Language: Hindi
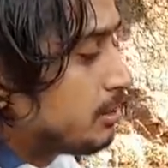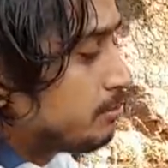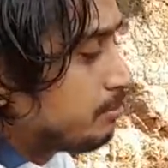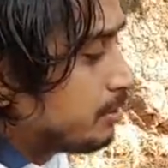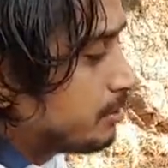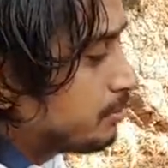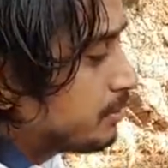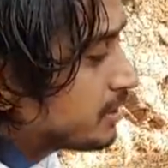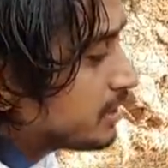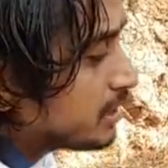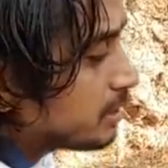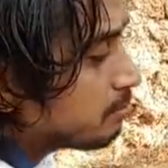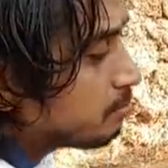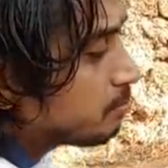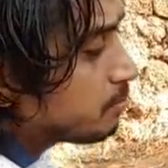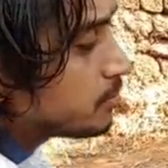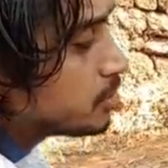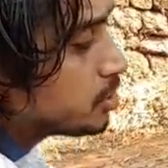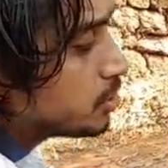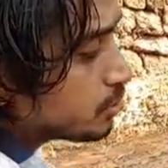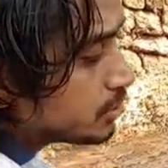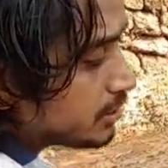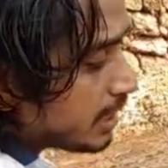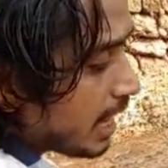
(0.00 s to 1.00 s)
फिर भी देखना
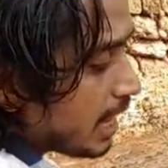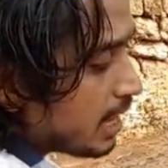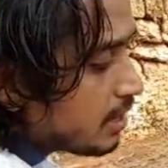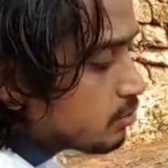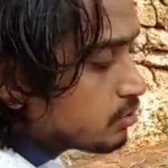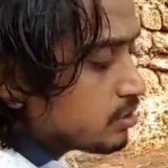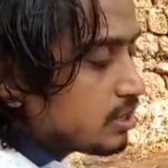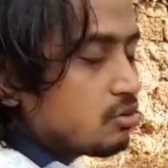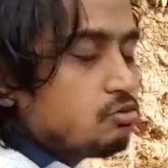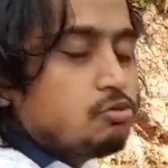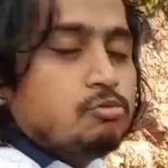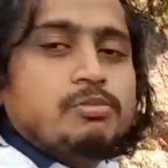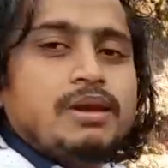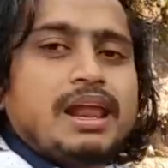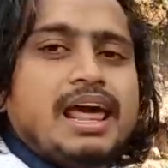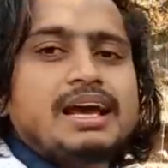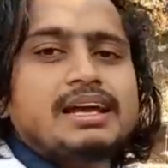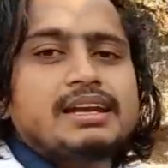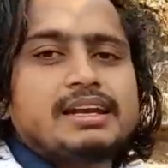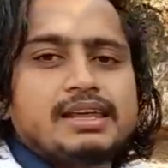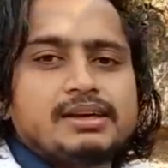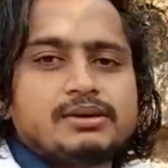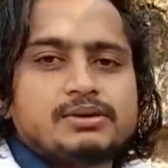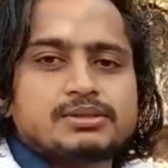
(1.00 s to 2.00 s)
जो टायर होता है ना वो
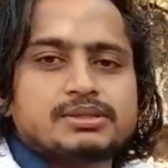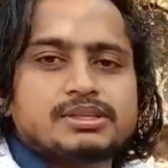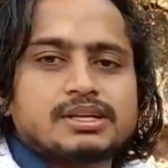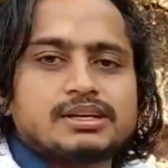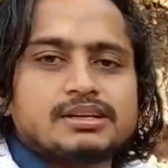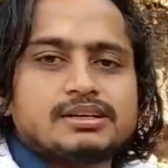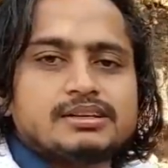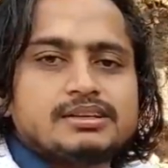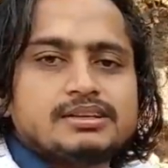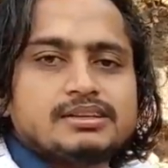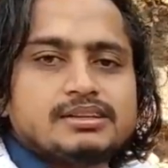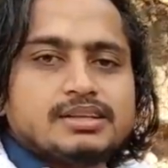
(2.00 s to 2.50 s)
ब्लैक नहीं होता है